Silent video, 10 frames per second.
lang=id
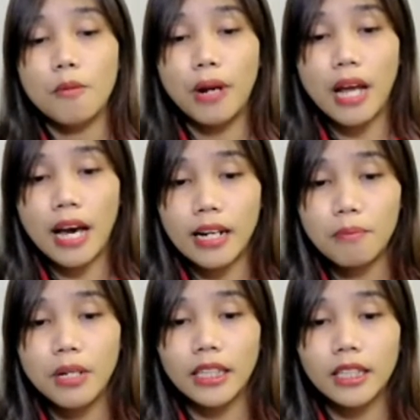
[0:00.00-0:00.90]
Berharap
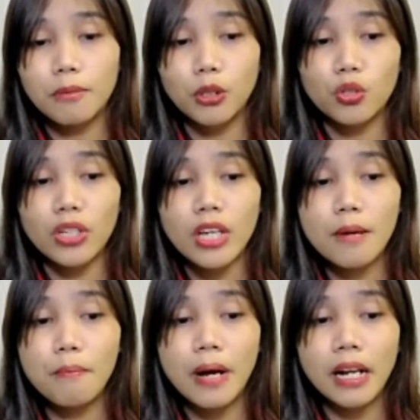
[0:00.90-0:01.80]
dengan terbentuknya
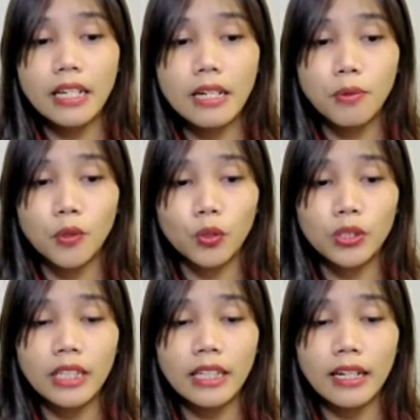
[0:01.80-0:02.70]
kembali
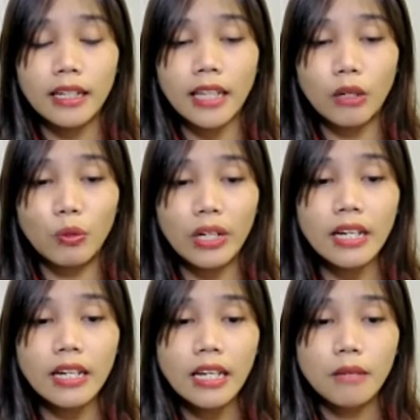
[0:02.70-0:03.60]
kepengurusan Karang Taruna
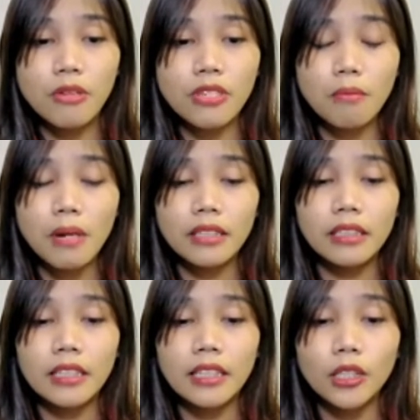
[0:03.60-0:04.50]
bisa
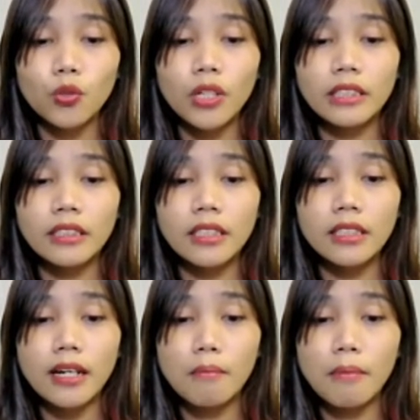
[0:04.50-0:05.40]
melaksanakan tugasnya
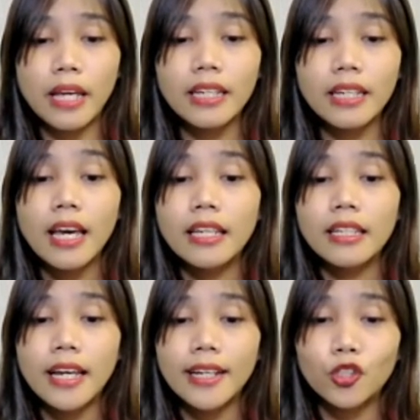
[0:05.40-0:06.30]
dengan baik,
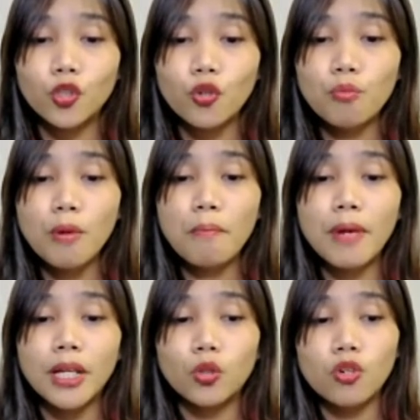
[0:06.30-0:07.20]
yaitu
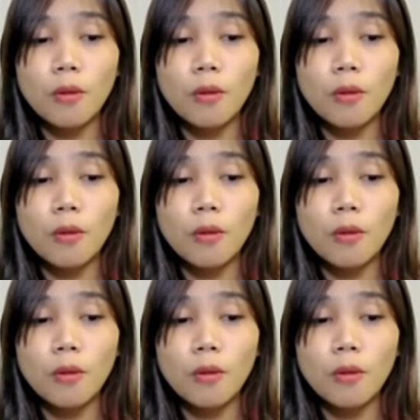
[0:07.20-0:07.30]
membantu